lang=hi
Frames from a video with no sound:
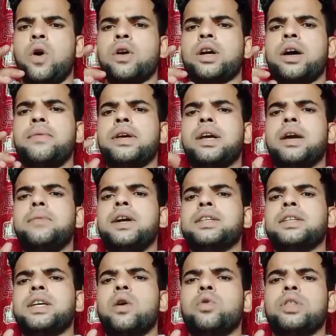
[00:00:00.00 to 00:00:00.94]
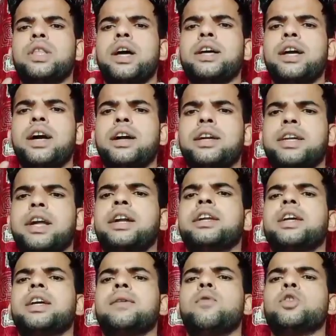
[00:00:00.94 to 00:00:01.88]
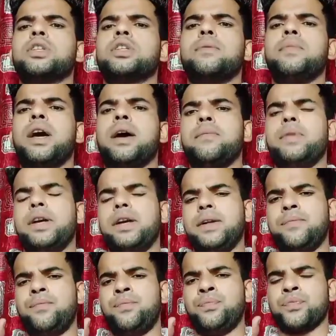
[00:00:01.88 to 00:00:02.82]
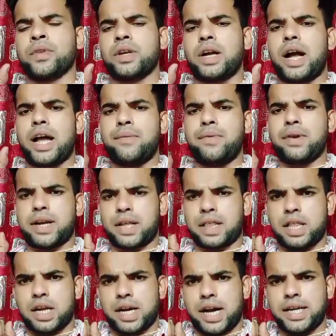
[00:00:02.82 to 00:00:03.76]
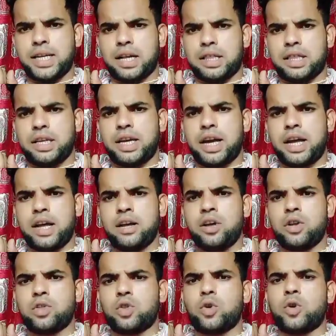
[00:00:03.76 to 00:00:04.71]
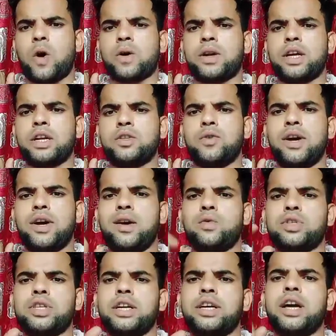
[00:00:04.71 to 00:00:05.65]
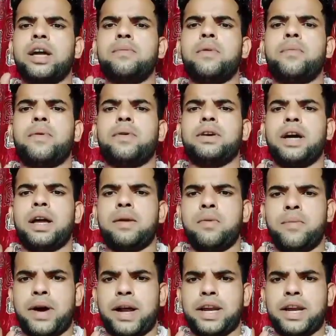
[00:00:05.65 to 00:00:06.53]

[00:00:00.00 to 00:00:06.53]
और कभी कभी ऐसा होता है कि अगर ठंड के मौसम में हमें आई वी कैथ लगाई जाती है तो डॉक्टर जो है उसे गर्म गर्म